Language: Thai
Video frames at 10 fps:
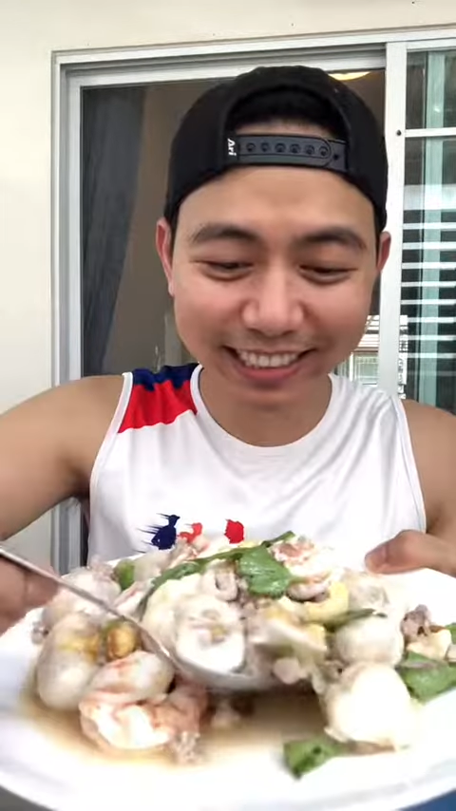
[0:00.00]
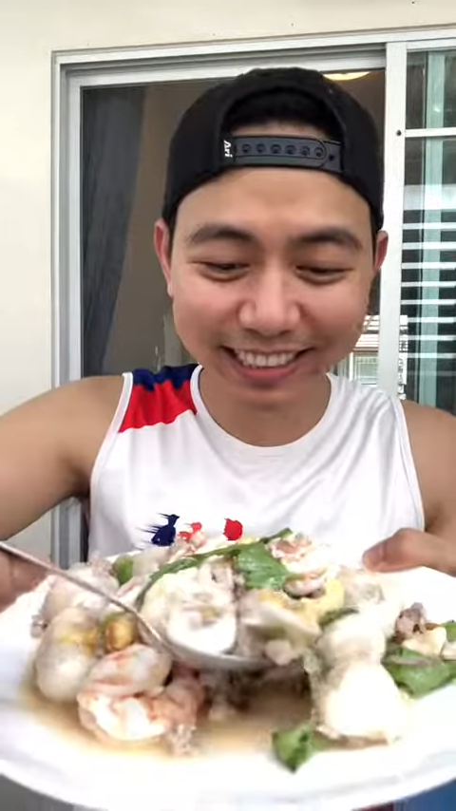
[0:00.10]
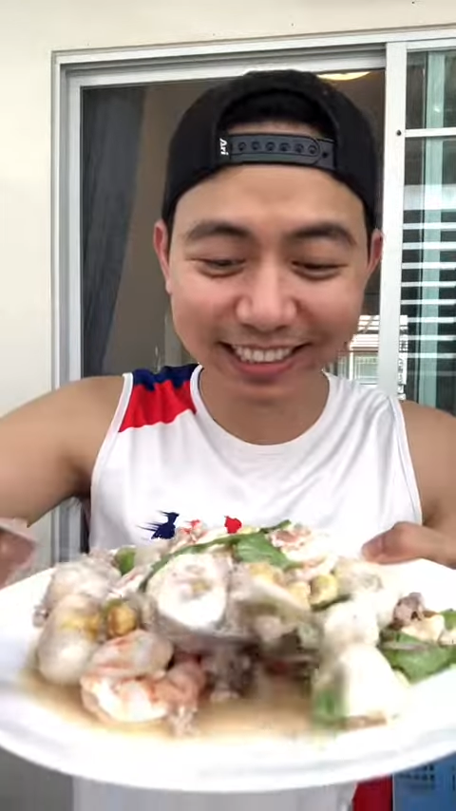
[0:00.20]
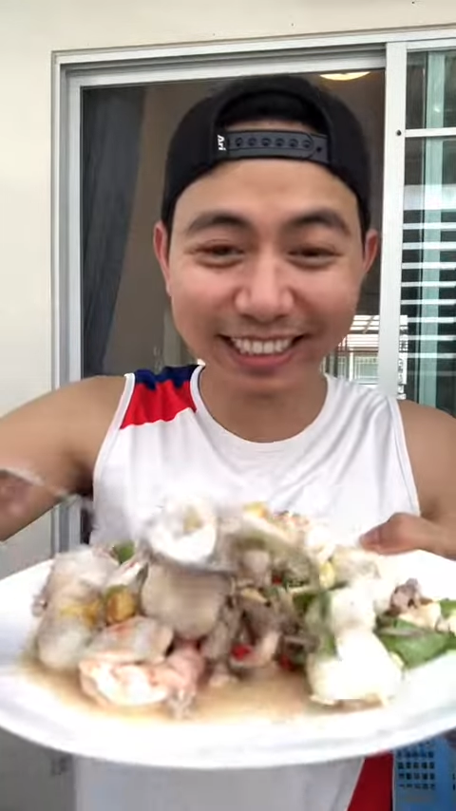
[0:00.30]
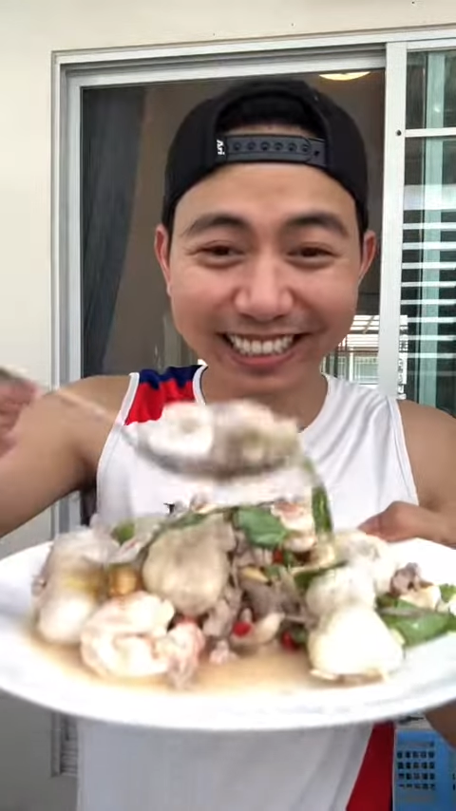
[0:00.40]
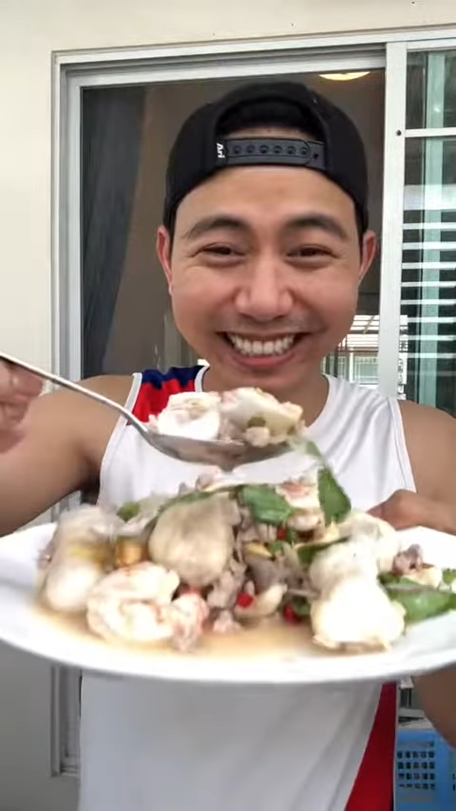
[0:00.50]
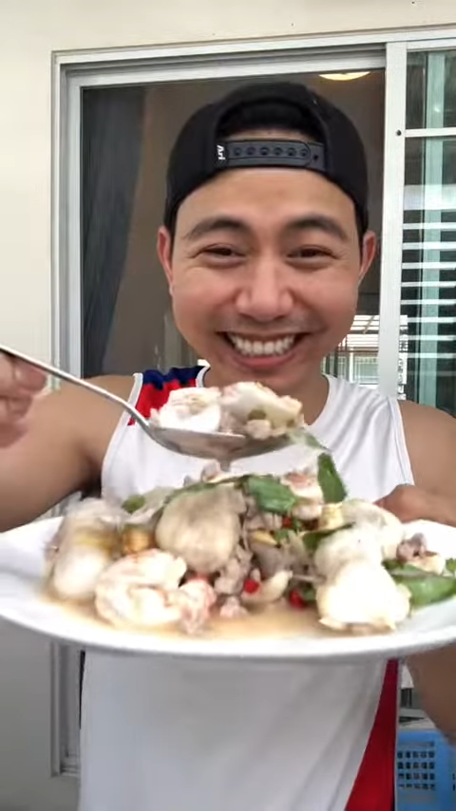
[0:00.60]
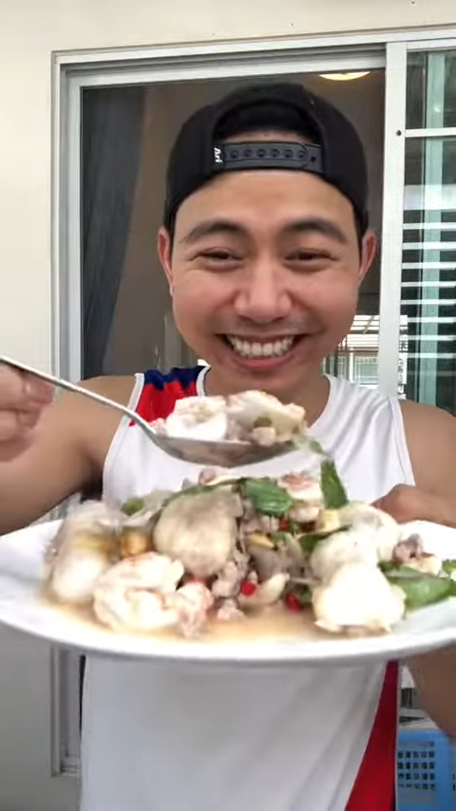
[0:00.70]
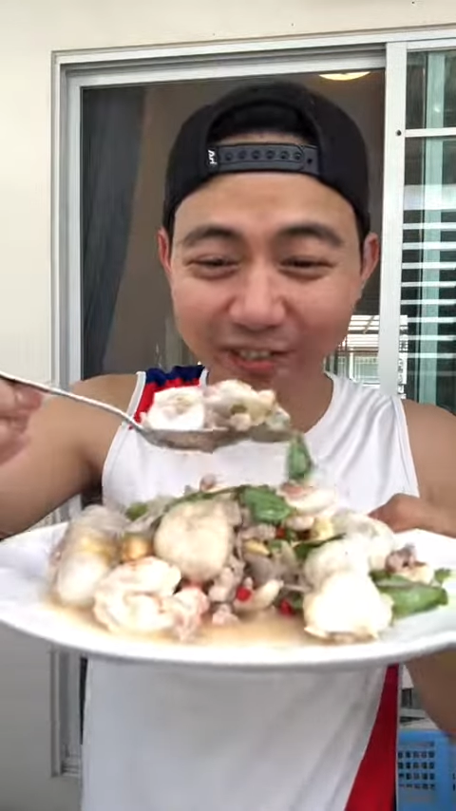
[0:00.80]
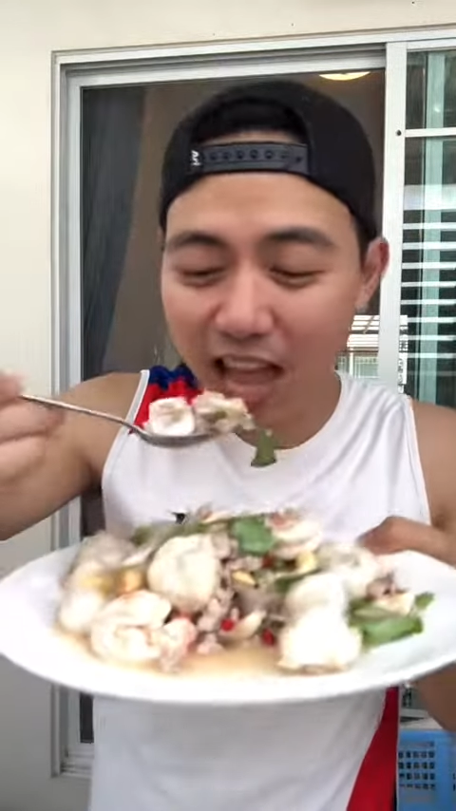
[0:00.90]
ราชินีผล
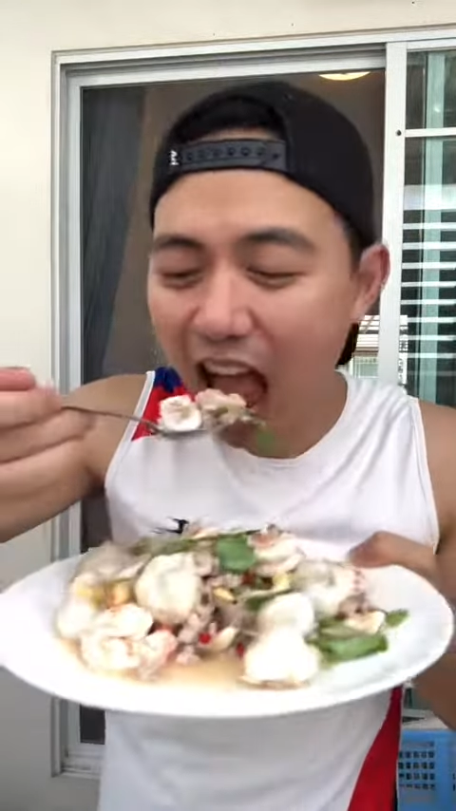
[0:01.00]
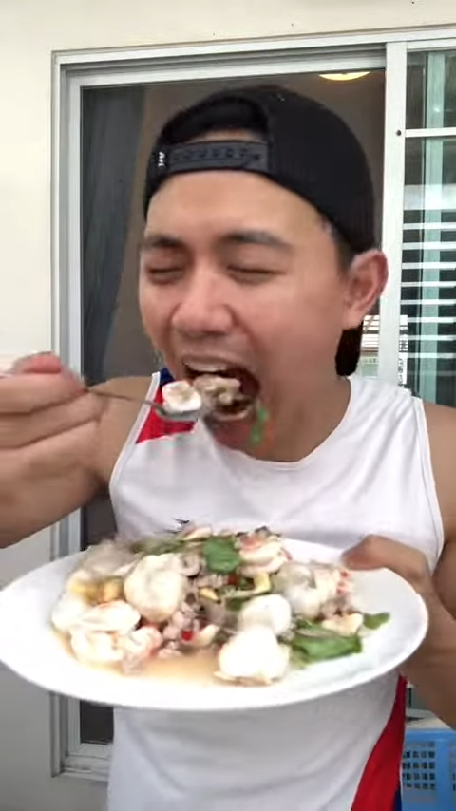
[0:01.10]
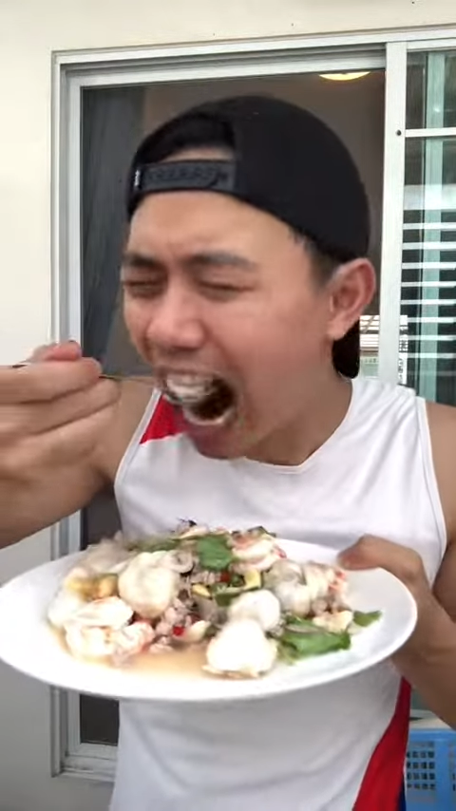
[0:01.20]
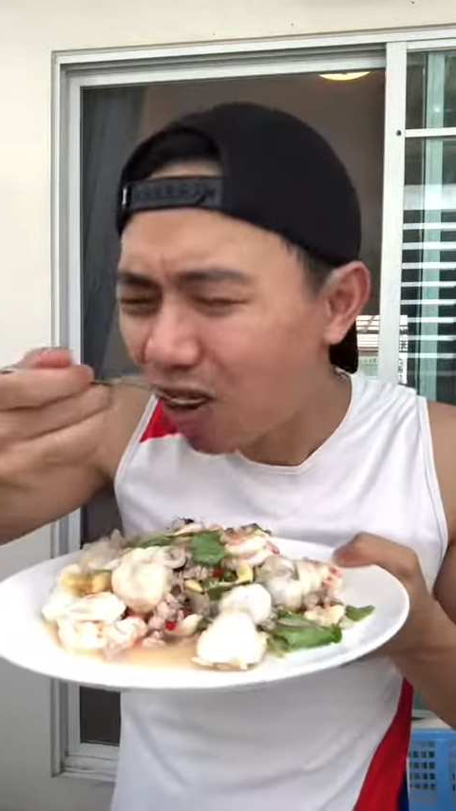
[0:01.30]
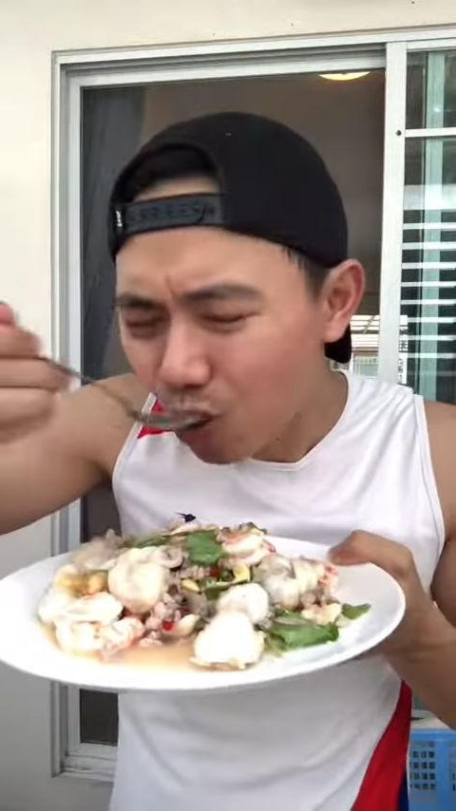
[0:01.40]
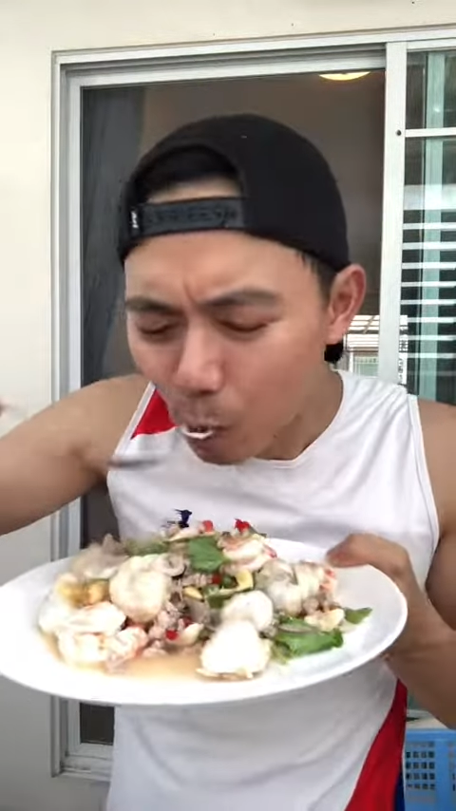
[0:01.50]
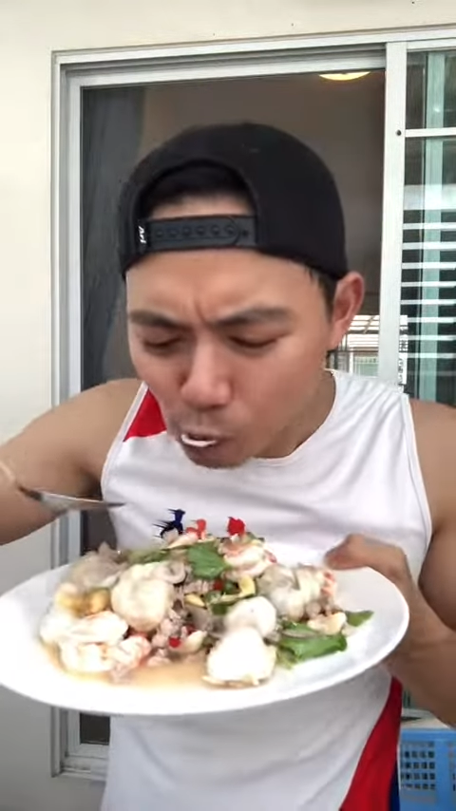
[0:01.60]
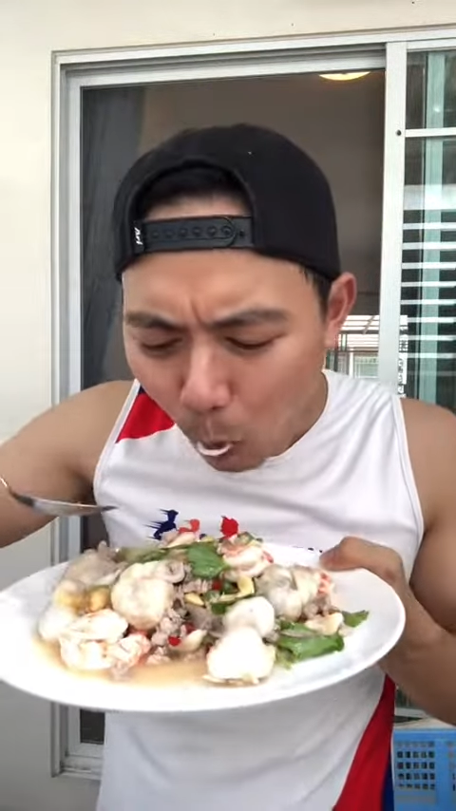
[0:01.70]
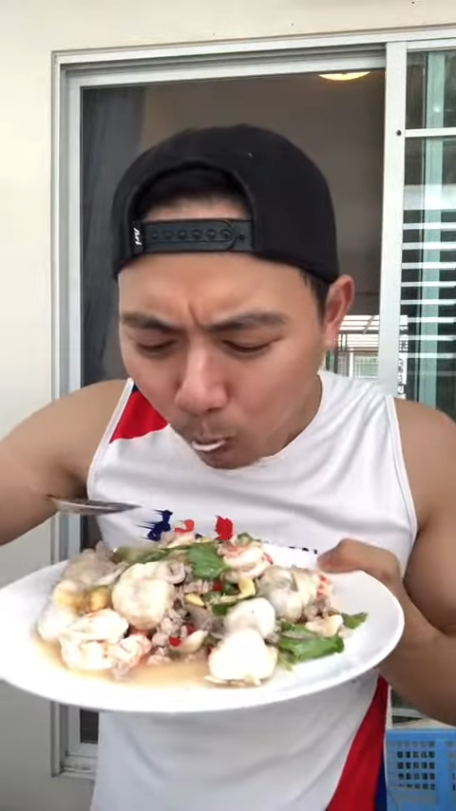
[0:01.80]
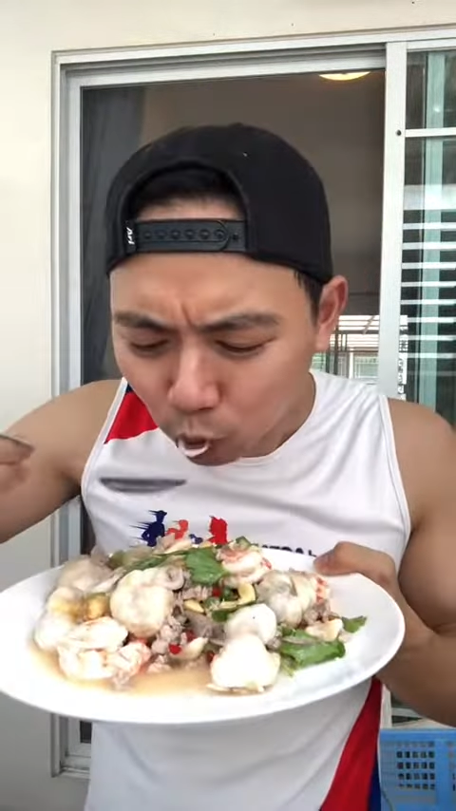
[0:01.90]
ไม้ นั่
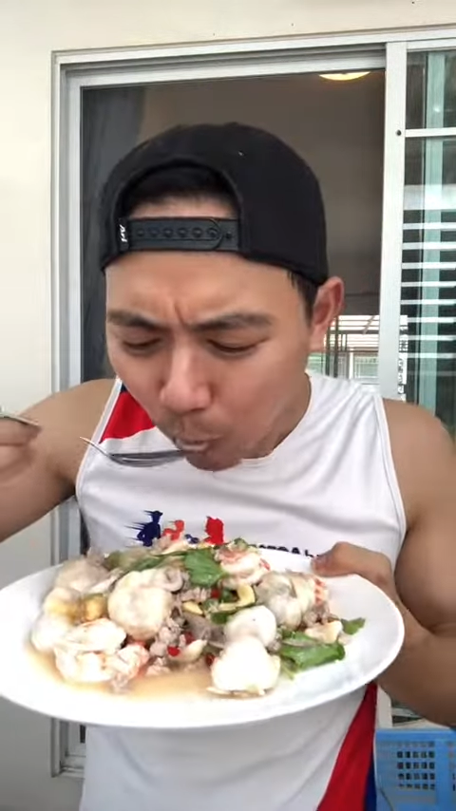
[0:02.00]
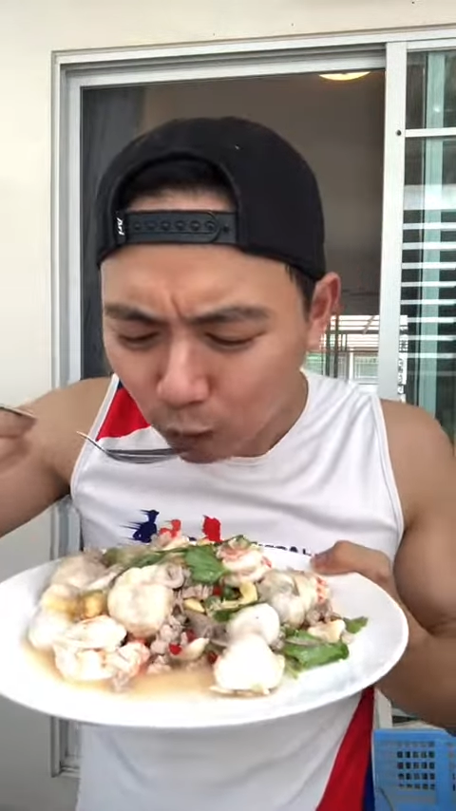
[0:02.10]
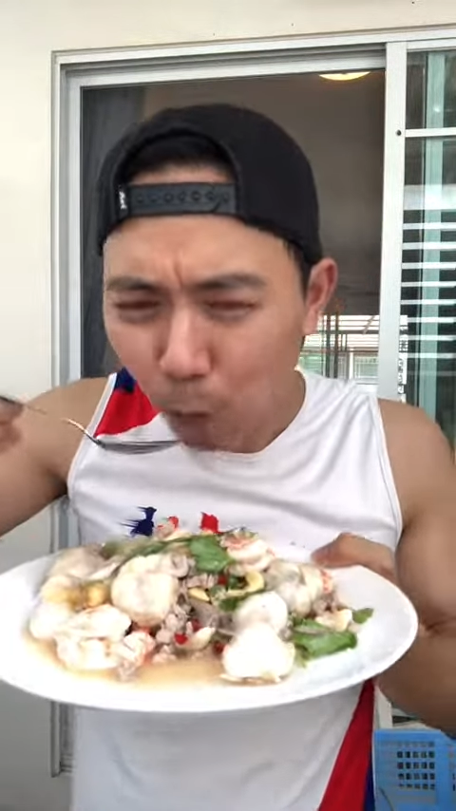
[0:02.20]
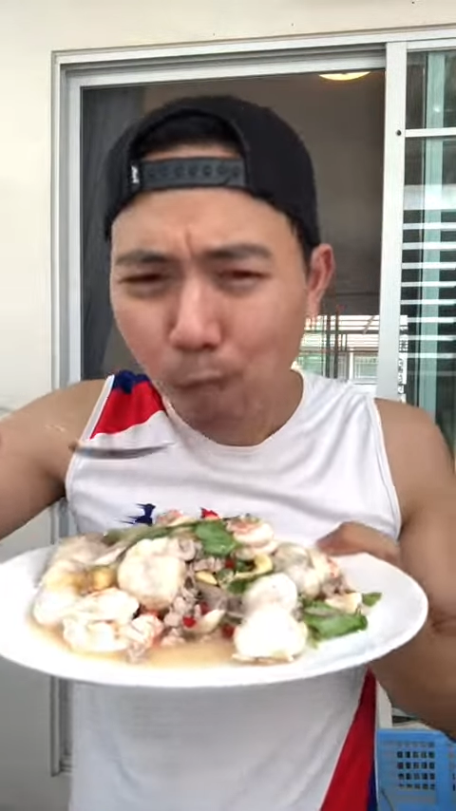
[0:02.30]
นก็คือ